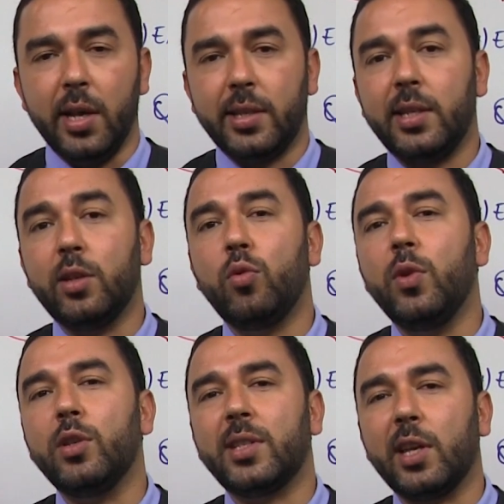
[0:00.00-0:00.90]
Si
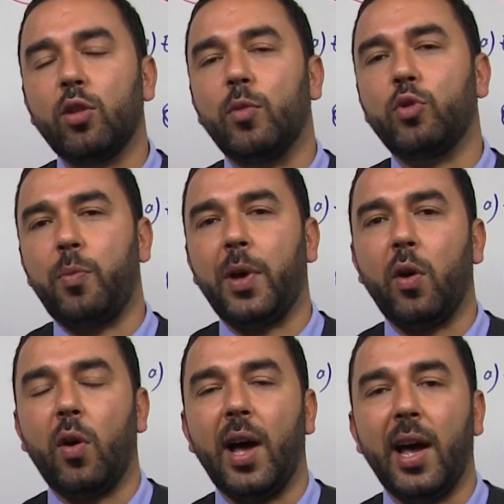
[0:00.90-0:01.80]
q est strictement
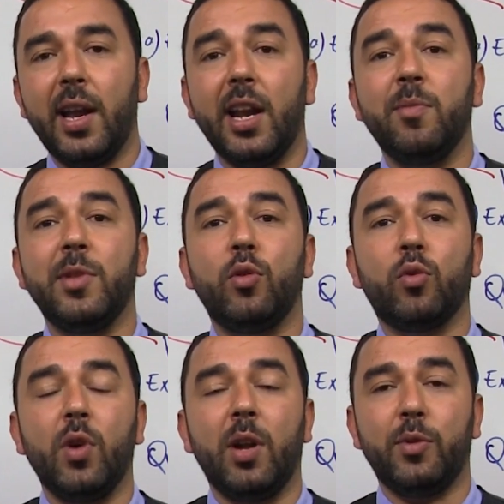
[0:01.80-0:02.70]
supérieur à 1, la limite de
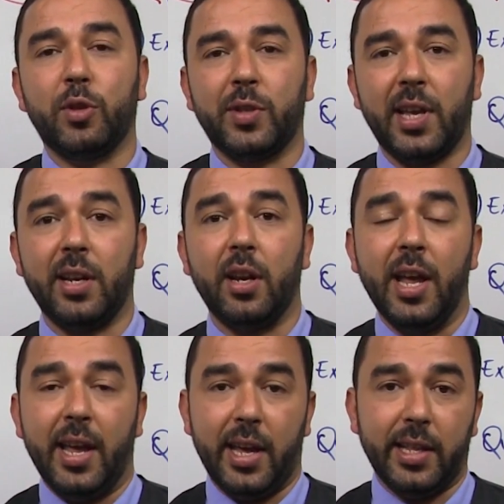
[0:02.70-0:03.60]
q à la puissance n
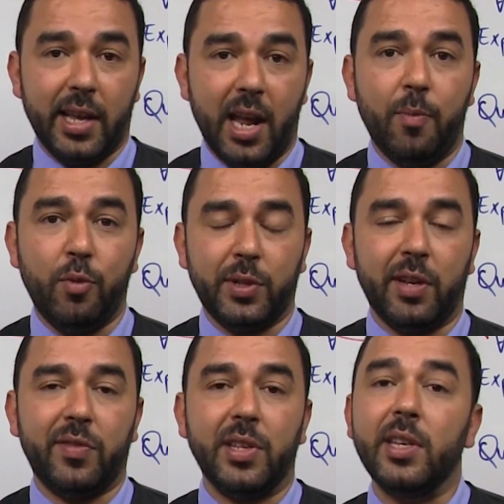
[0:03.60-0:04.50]
est égale à plus
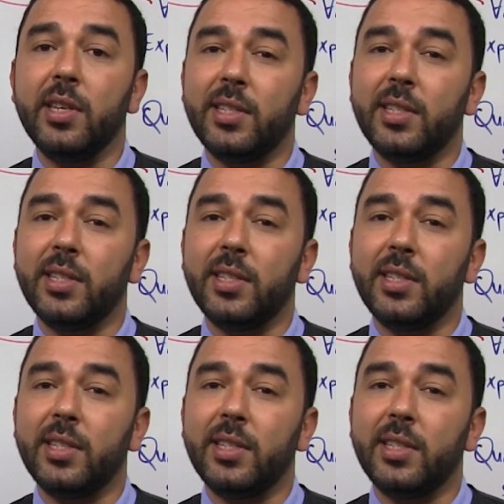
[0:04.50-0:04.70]
l'infini.